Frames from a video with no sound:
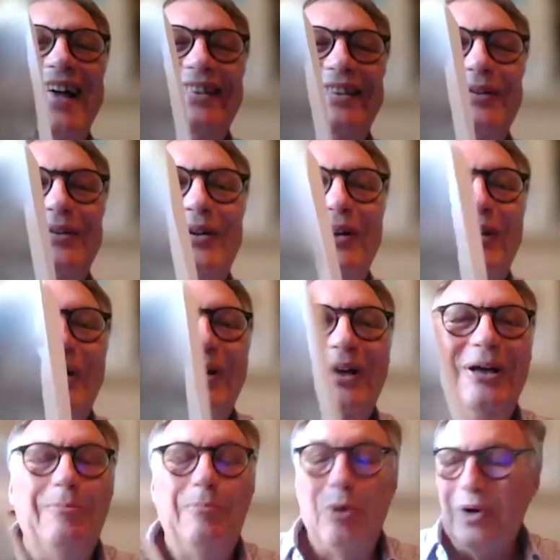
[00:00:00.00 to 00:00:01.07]
donc,
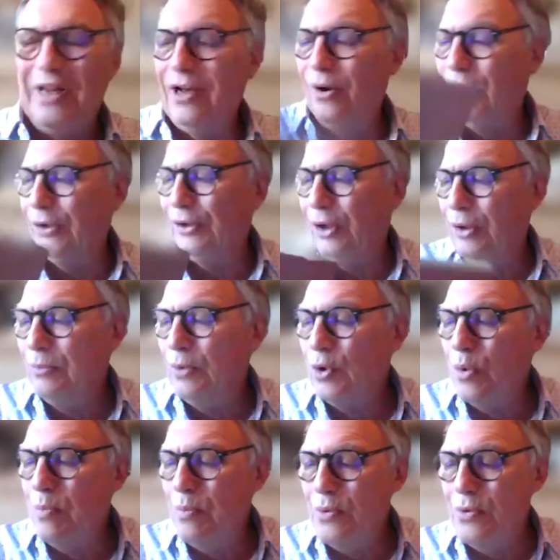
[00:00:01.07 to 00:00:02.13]
pour les rendre
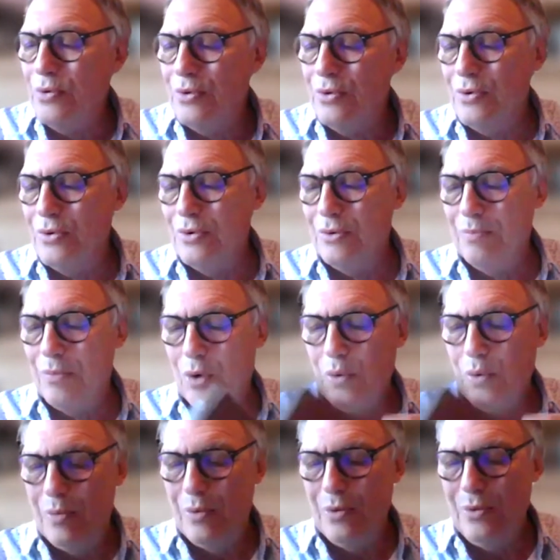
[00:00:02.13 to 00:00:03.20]
beaucoup plus,
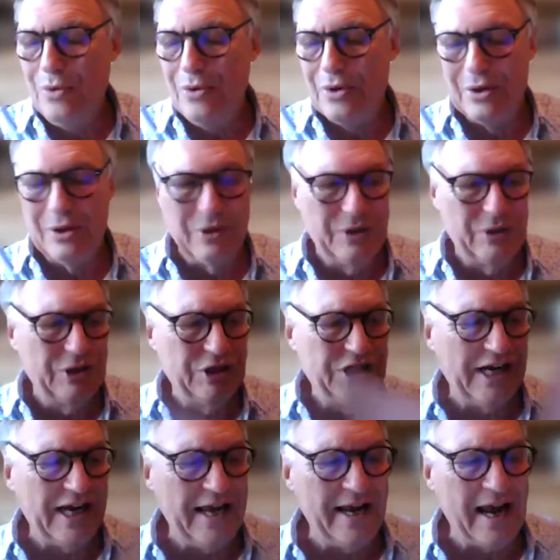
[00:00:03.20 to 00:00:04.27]
beaucoup plus
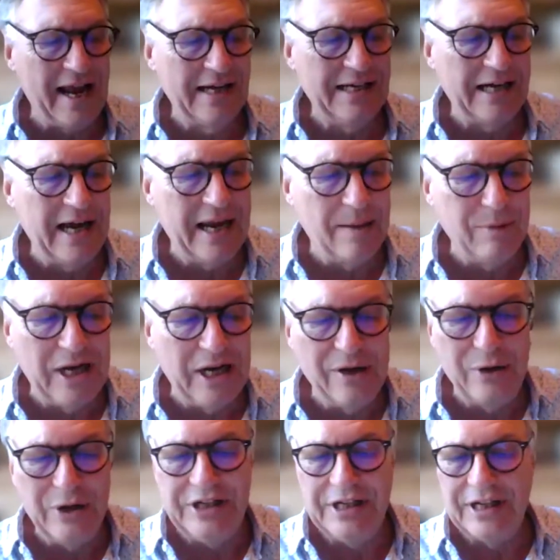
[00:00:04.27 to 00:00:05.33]
agréables à
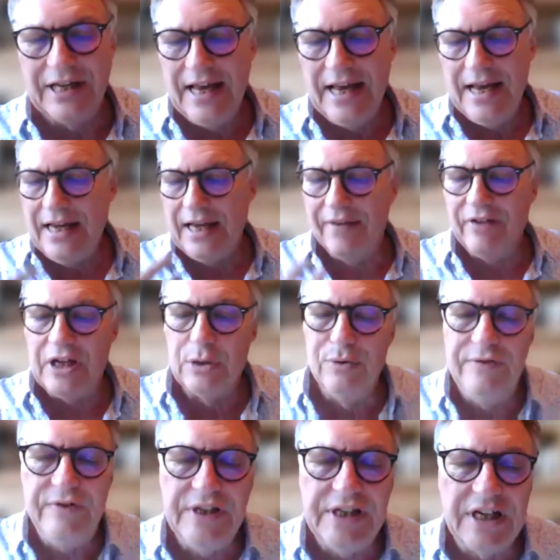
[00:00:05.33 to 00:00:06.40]
l'œil et avec
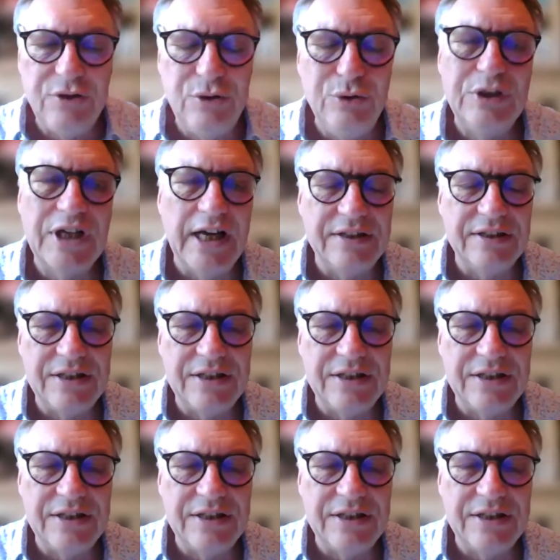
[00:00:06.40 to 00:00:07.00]
une finesse du trait,